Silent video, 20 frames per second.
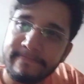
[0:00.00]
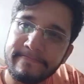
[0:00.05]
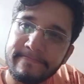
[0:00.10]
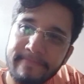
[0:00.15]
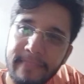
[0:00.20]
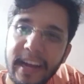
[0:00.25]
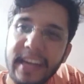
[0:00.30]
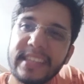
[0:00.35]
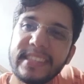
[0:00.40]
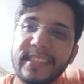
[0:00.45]

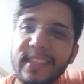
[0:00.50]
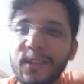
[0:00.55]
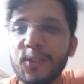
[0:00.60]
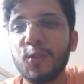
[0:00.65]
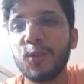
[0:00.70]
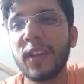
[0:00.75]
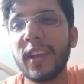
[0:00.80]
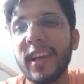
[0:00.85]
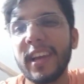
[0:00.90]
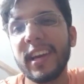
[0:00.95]
बैड सीन हो
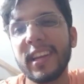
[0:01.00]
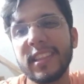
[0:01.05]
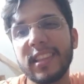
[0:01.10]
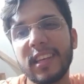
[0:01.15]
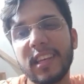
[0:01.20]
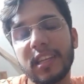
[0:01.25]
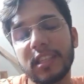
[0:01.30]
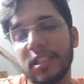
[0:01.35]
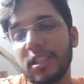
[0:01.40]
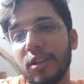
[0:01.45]
गया यार
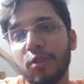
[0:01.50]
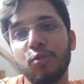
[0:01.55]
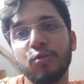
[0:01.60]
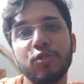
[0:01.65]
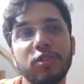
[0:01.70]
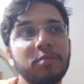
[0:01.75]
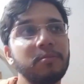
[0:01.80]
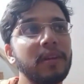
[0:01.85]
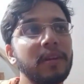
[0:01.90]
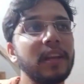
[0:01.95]
इतनी अच्छी
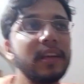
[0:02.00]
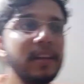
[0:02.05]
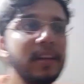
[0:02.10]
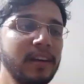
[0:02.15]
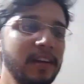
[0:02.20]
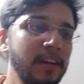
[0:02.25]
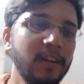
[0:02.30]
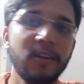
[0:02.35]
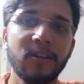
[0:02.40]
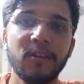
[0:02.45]
खुशी मिली
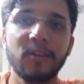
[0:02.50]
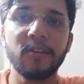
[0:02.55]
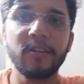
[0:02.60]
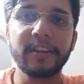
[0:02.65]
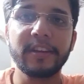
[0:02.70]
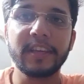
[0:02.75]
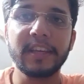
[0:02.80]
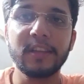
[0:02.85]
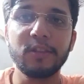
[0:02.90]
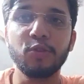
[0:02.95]
और
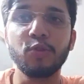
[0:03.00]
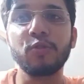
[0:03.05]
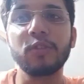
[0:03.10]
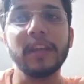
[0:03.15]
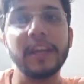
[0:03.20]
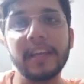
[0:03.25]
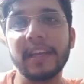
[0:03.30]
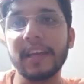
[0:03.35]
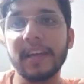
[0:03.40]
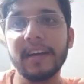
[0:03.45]
ये दुख दे
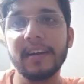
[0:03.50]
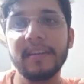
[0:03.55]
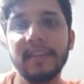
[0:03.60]
गया